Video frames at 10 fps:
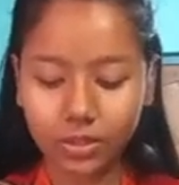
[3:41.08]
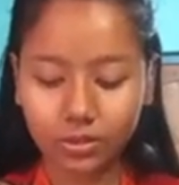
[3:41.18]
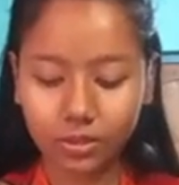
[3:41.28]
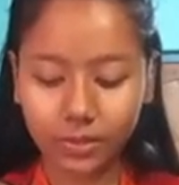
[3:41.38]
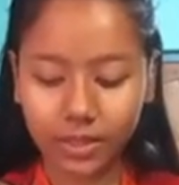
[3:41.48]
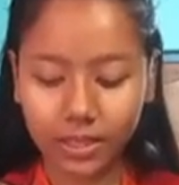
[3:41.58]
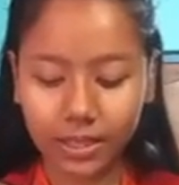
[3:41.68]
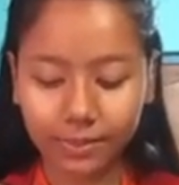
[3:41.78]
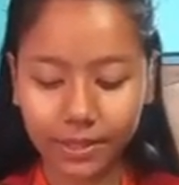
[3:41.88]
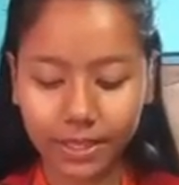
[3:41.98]
সমীর
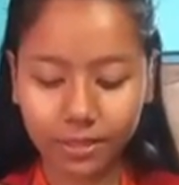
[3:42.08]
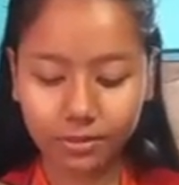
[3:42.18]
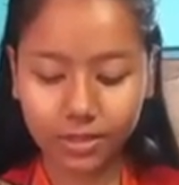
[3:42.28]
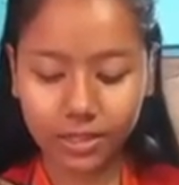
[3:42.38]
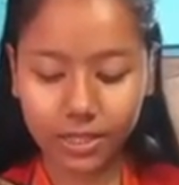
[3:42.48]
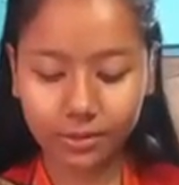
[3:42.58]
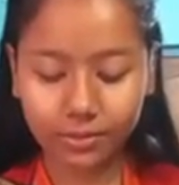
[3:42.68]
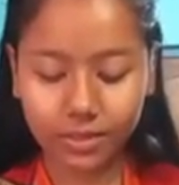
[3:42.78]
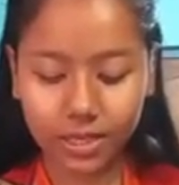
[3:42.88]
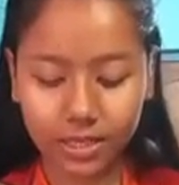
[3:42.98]
এবারে ছুটিতে
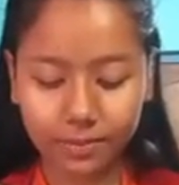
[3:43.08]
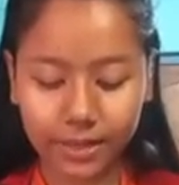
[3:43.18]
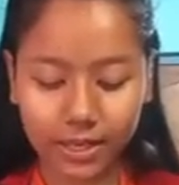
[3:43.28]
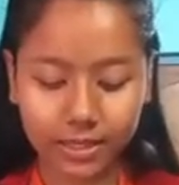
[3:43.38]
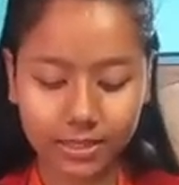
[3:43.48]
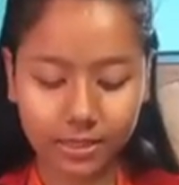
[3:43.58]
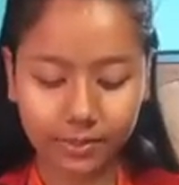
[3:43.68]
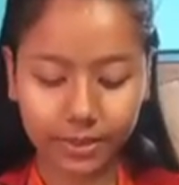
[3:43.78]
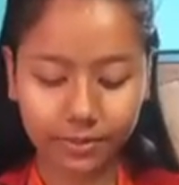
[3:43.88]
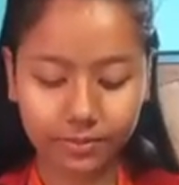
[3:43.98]
গুজরাটে বেড়াতে
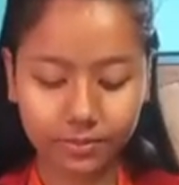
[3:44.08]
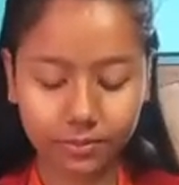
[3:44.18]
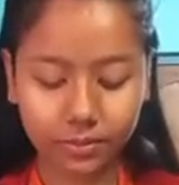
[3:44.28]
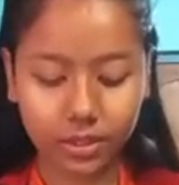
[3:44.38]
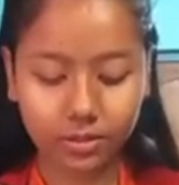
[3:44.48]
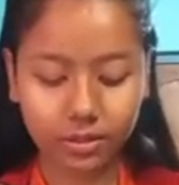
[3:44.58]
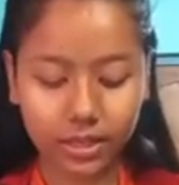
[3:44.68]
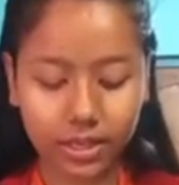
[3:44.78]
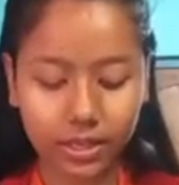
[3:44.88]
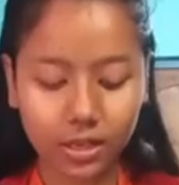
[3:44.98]
যাবে
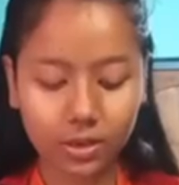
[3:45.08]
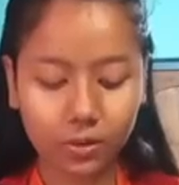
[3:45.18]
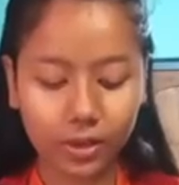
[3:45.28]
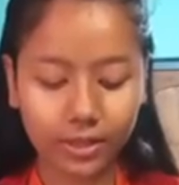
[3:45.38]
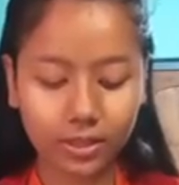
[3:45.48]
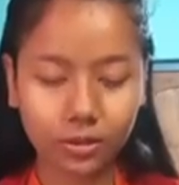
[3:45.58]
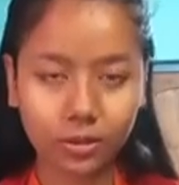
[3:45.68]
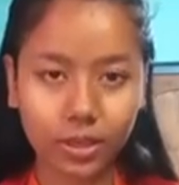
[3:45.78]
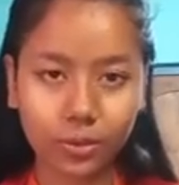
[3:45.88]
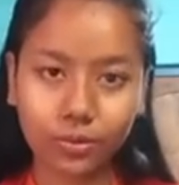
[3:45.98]
উত্তেজনায় কয়েকদিন
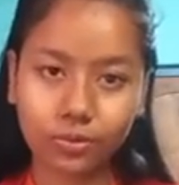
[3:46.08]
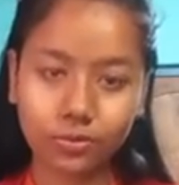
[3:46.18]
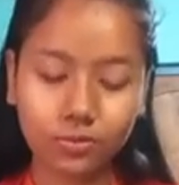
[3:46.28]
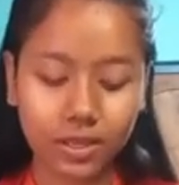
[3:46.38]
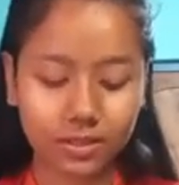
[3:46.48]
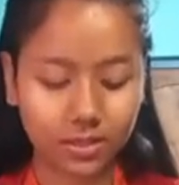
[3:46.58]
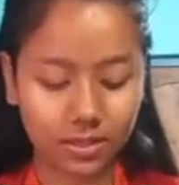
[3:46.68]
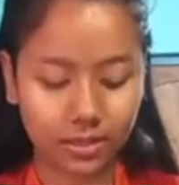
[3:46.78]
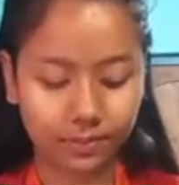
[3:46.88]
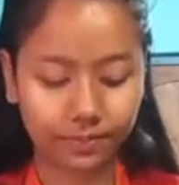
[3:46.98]
ধরে ওর ঘুম
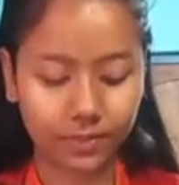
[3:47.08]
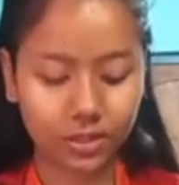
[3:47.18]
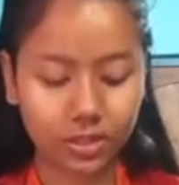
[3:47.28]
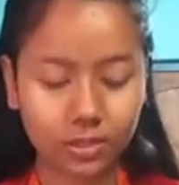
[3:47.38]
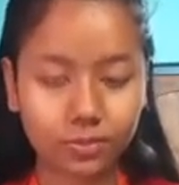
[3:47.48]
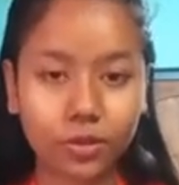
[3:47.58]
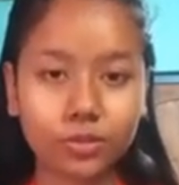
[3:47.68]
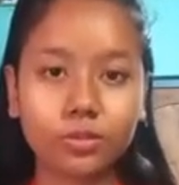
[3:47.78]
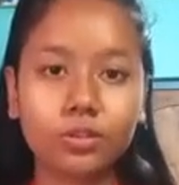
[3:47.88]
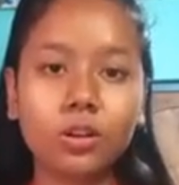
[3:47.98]
আসছে না শেষ
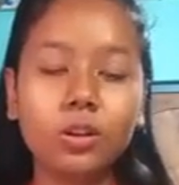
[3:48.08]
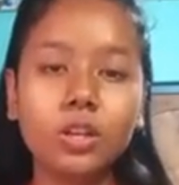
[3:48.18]
পর্যন্ত